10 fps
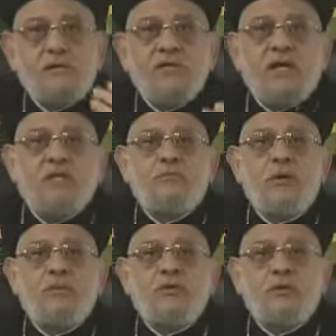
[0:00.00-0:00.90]
لانهم
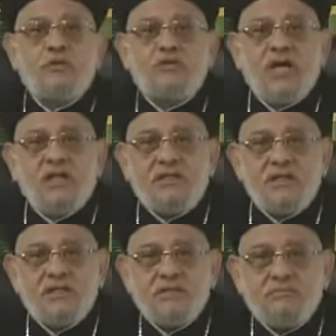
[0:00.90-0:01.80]
ما بيطلبوش
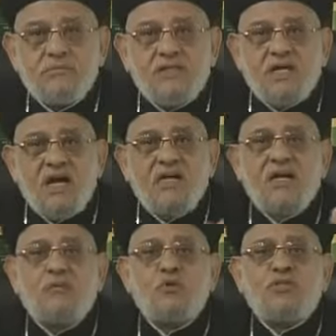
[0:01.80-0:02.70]
قتلي ما
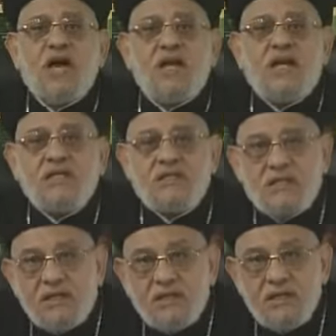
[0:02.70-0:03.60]
تهجموش
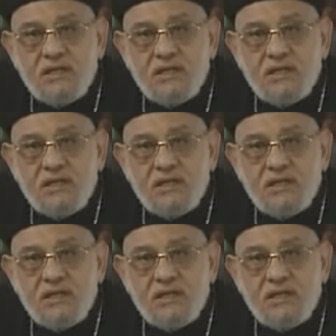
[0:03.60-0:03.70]
عليا